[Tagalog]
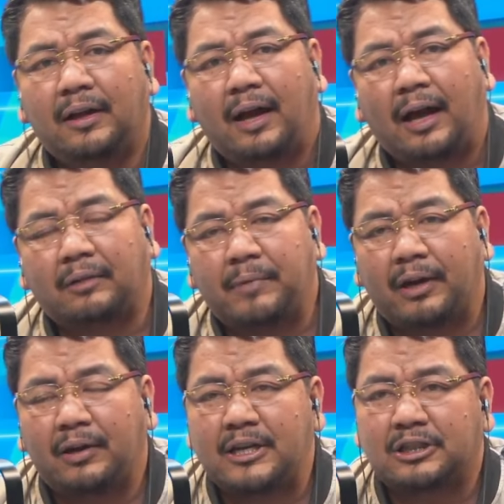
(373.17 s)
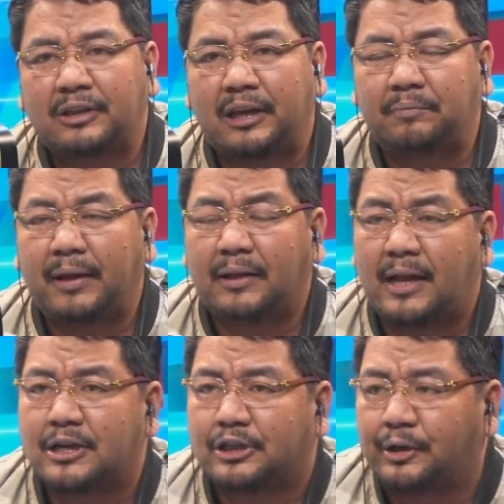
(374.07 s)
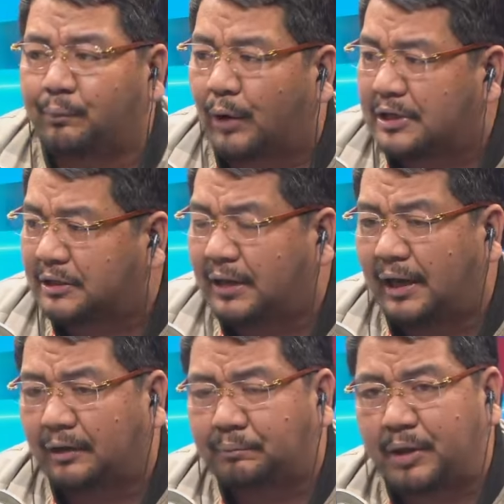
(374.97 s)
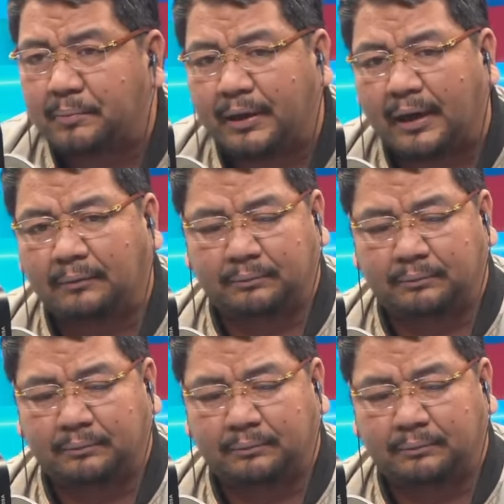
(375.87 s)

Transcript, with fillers: At meron na statement ha, si President BBM